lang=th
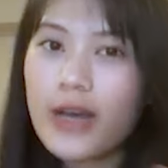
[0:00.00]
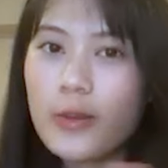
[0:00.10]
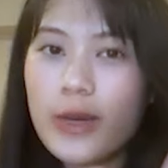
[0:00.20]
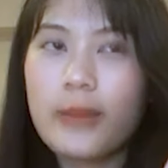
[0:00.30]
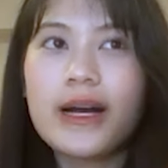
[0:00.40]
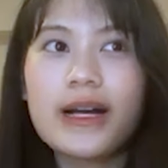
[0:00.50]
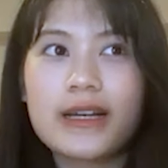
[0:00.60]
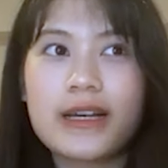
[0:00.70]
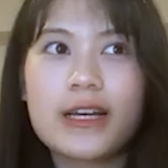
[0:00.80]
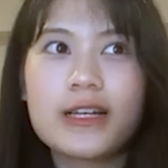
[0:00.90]
คาดหวังมาก
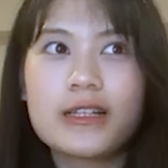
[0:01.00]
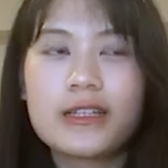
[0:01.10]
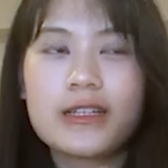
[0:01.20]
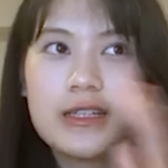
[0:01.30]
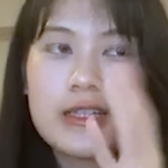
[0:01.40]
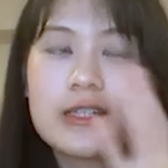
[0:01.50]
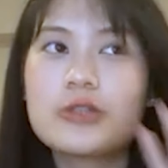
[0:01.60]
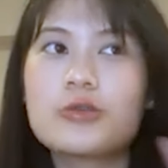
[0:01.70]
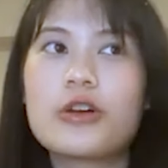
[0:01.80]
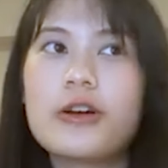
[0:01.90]
นะคะคือ
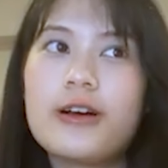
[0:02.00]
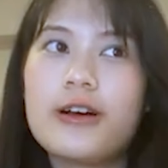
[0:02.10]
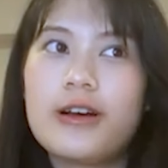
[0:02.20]
หนูก็